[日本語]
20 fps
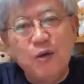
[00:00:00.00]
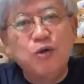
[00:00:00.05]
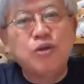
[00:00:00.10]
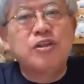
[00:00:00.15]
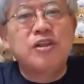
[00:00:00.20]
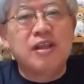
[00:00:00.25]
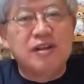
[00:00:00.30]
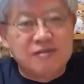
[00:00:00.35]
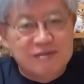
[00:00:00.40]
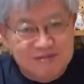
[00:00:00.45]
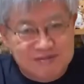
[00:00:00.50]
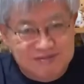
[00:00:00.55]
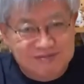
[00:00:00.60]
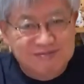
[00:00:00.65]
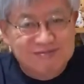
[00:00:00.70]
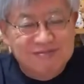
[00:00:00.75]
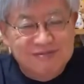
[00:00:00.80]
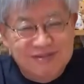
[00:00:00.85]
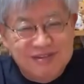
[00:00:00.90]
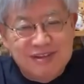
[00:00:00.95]
起きてるっ
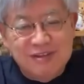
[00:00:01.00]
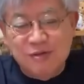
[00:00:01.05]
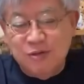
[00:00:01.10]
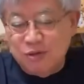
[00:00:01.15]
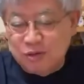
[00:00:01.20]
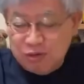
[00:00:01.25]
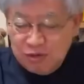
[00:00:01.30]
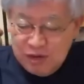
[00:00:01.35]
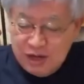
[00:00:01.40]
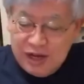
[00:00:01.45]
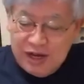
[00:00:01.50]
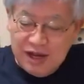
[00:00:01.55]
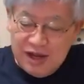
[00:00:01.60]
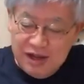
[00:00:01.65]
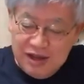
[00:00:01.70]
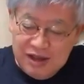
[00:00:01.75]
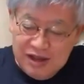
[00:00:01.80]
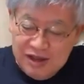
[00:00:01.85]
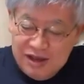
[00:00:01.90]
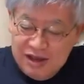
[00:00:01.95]
ていうことが、
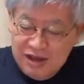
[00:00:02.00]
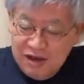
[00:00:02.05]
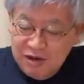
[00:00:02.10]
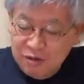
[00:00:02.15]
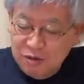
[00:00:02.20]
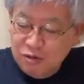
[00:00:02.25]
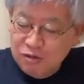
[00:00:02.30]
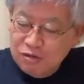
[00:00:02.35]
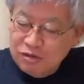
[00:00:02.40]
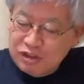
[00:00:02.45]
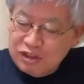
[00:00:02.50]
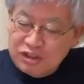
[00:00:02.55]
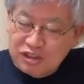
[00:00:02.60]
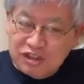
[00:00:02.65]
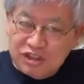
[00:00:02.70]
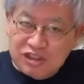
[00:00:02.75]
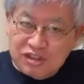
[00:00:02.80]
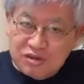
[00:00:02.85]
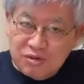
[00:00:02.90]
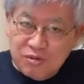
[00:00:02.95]
こう、
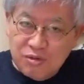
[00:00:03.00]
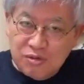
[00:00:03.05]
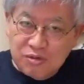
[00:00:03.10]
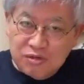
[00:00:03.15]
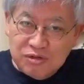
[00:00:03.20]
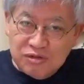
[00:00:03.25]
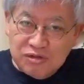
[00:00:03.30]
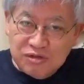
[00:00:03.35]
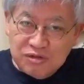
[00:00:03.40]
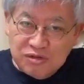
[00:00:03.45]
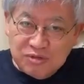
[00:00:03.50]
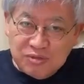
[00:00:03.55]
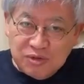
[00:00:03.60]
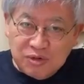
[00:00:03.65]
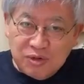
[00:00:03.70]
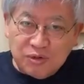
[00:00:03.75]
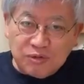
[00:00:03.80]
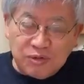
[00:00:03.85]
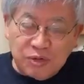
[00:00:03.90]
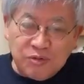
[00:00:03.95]
こういう
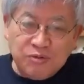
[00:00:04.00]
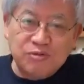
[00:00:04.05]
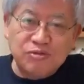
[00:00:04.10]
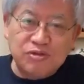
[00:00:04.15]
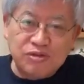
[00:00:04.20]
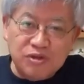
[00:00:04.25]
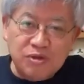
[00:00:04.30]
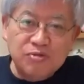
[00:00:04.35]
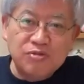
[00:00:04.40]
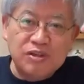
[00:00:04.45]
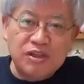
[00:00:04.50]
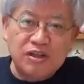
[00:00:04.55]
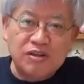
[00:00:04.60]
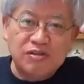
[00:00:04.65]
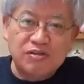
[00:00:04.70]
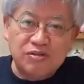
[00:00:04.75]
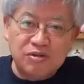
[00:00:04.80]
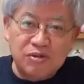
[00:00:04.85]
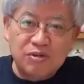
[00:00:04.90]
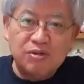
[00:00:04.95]
ものを読んでい
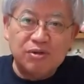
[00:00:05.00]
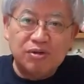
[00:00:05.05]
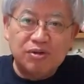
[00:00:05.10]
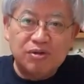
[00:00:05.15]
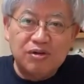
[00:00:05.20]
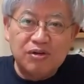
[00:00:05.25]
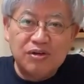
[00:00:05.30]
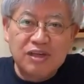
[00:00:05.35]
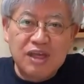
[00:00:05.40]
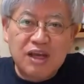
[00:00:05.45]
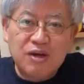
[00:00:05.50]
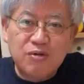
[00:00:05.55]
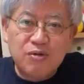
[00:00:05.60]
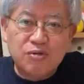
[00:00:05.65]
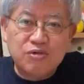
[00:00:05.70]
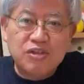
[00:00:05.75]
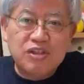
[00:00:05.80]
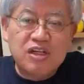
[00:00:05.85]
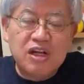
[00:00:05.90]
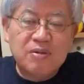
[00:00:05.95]
くと、結
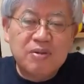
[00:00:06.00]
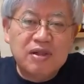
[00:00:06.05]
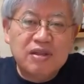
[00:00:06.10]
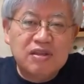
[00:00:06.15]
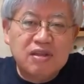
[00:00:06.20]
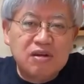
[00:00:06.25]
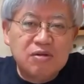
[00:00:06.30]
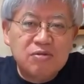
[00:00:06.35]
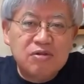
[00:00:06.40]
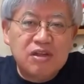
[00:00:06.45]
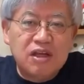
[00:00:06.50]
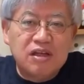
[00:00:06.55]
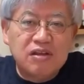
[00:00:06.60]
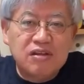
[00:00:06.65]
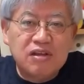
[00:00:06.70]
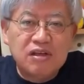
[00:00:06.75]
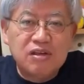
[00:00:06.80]
構散らばってるみたい。